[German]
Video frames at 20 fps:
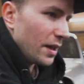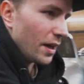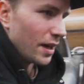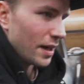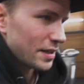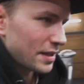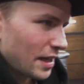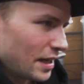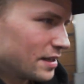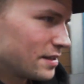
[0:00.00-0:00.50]
Ja,
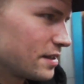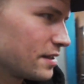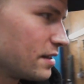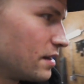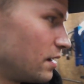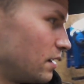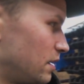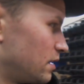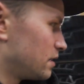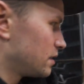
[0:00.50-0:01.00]
das
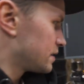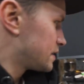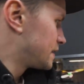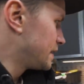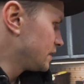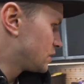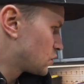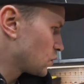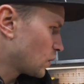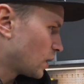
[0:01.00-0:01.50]
Ganze äh,
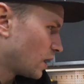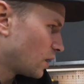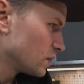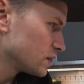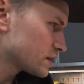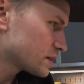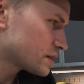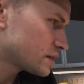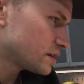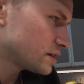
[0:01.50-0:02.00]
sieht so
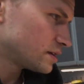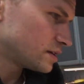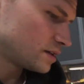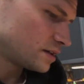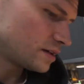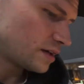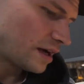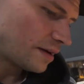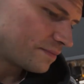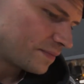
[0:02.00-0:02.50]
aus. Äh,
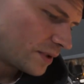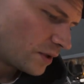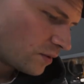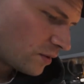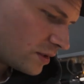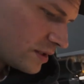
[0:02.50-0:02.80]
haben wir